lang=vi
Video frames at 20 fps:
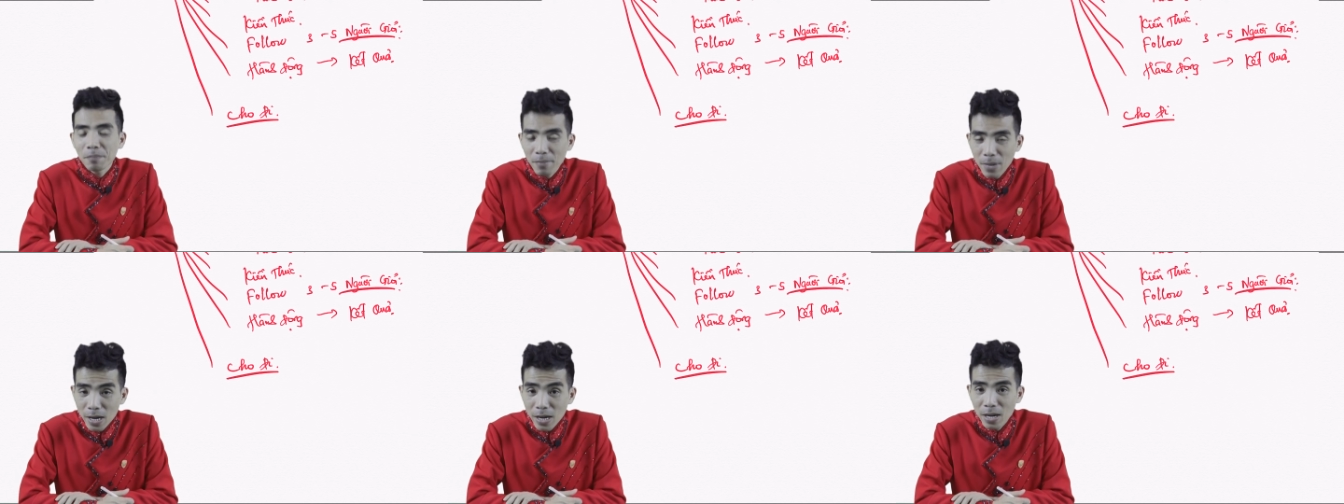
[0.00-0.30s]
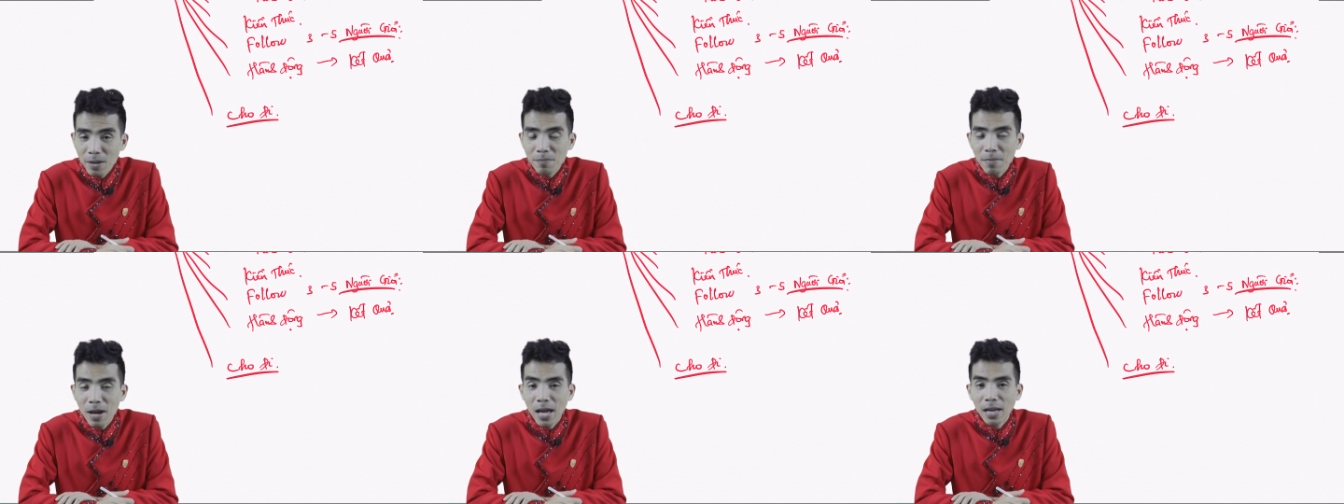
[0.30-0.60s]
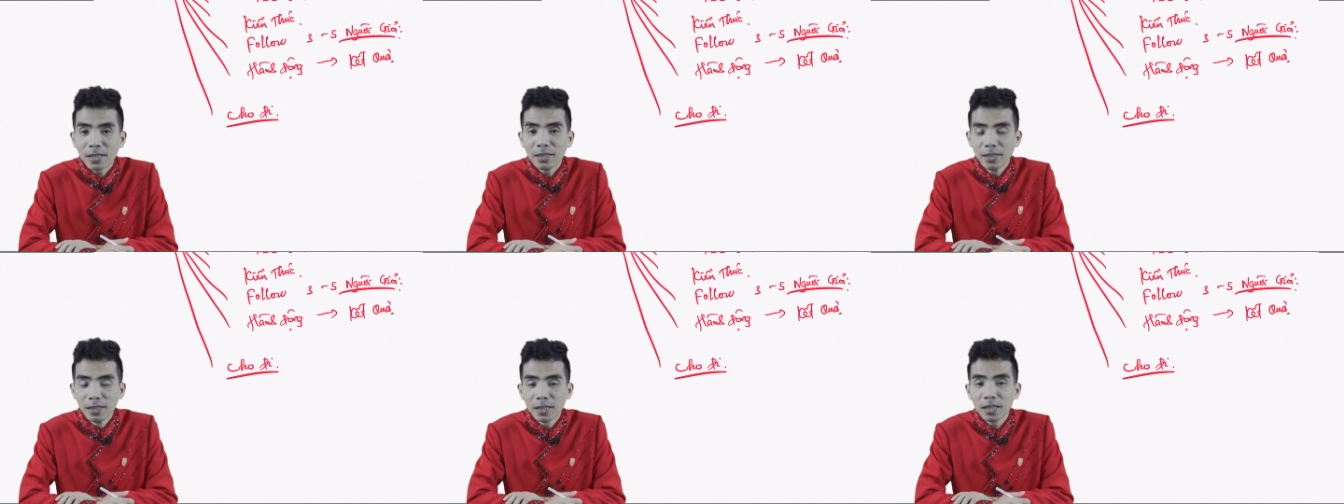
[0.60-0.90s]
biết đến
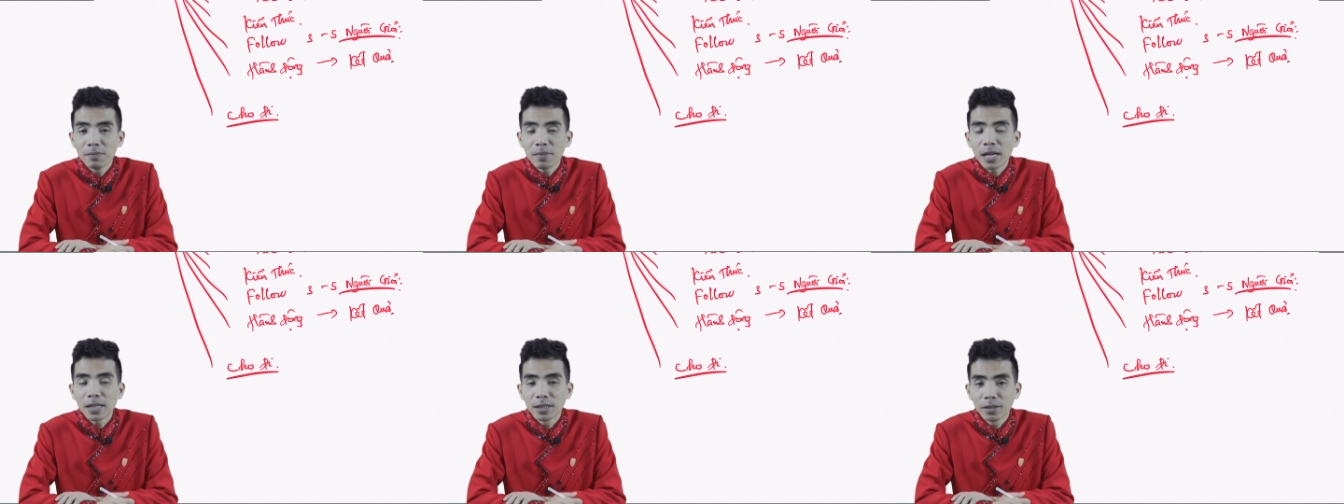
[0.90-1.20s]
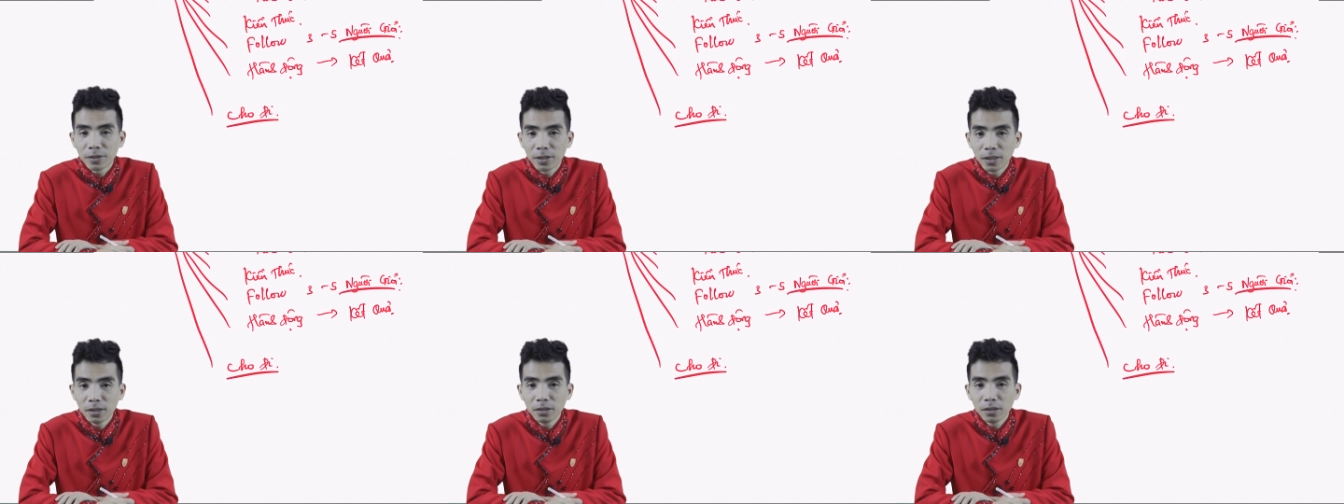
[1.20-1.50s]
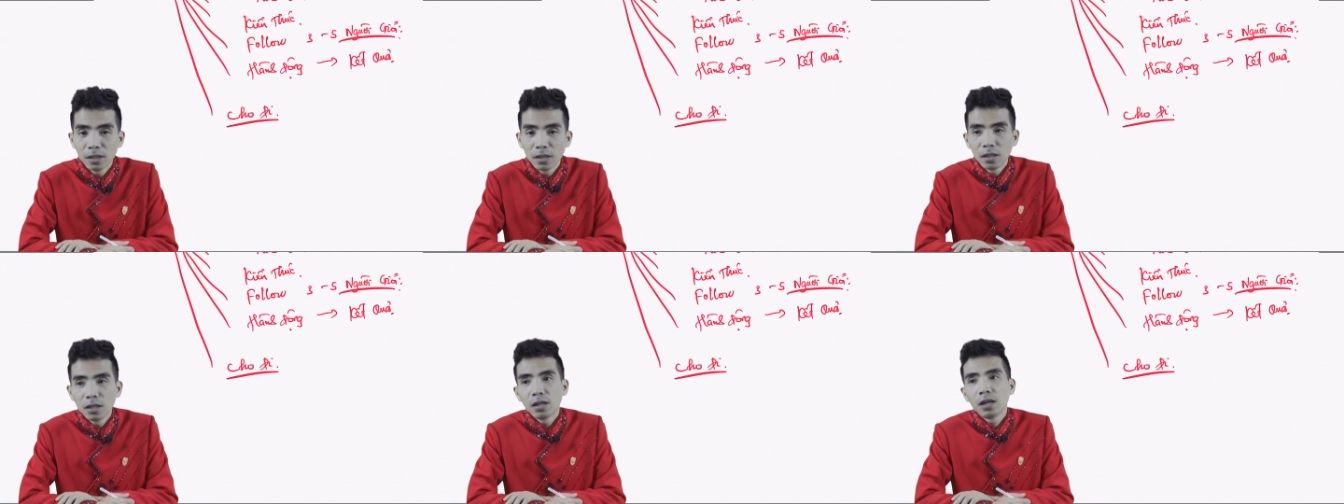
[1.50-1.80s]
bạn nhớ đến bạn nhiều
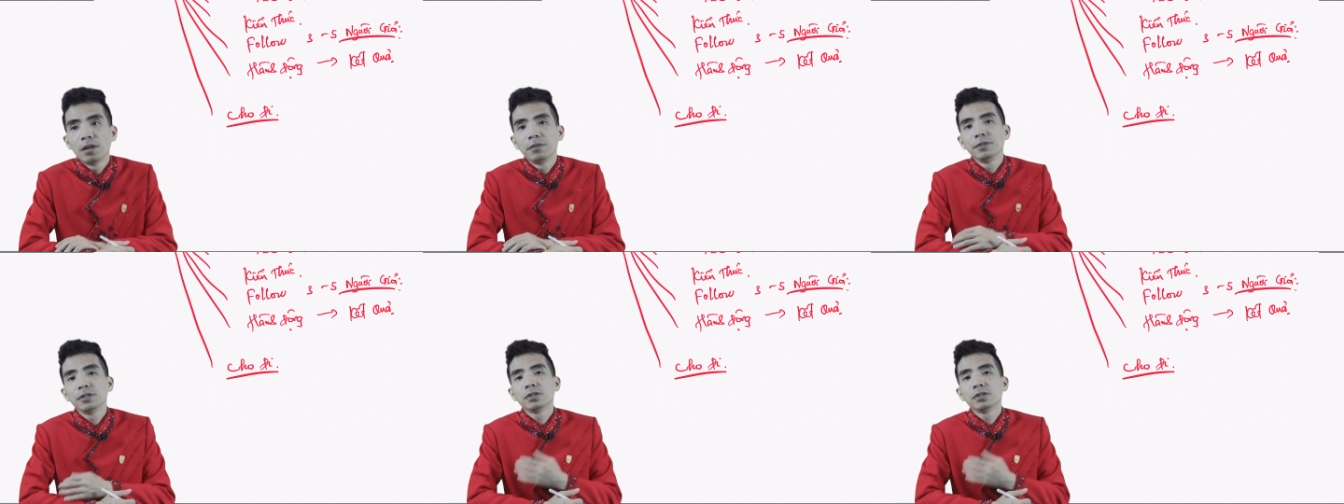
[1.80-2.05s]
hơn ờ,